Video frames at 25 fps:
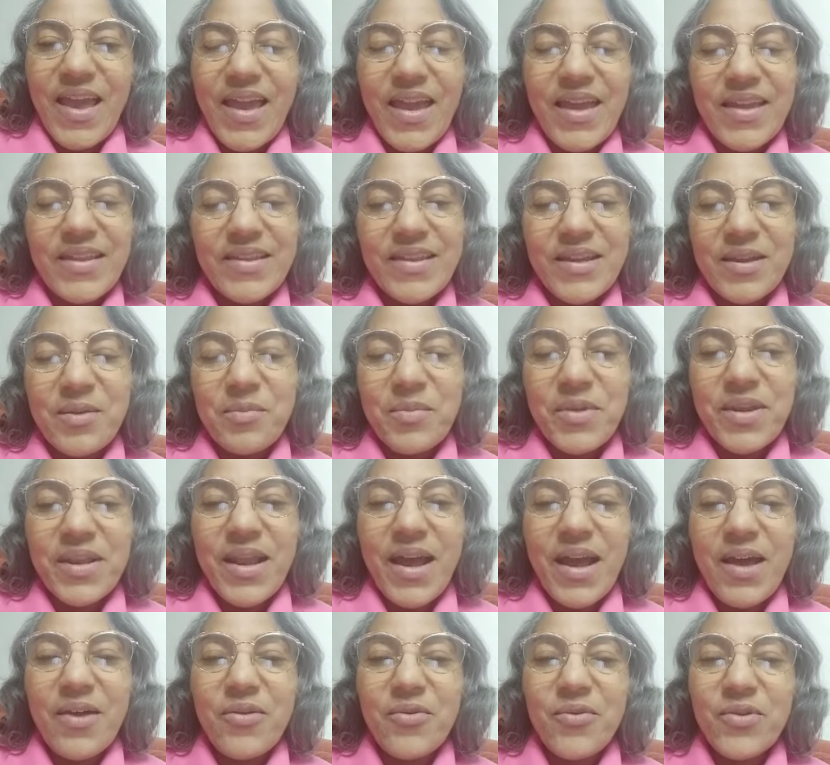He
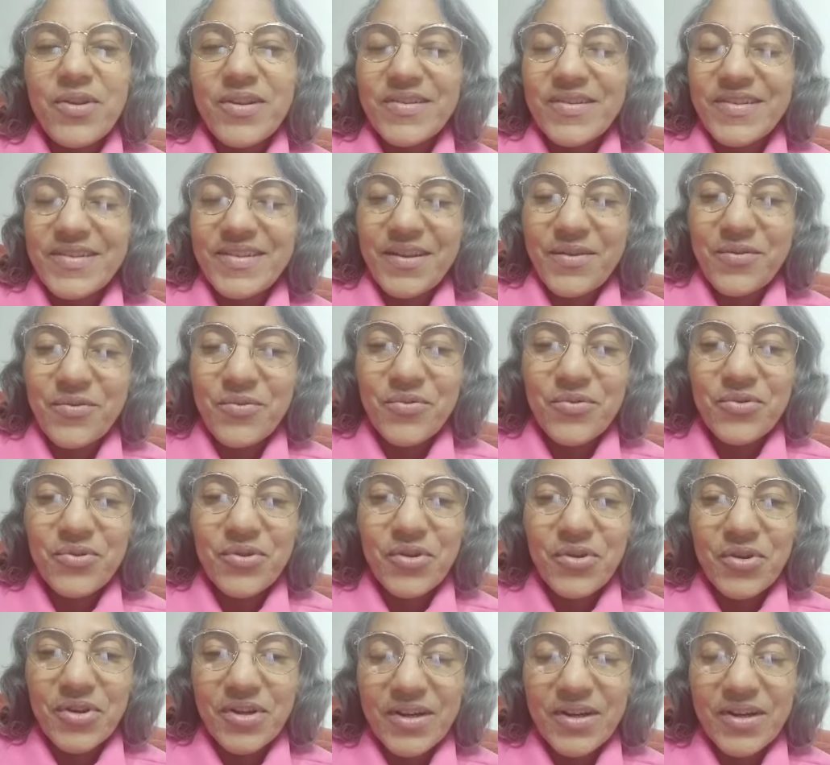terminado el segundo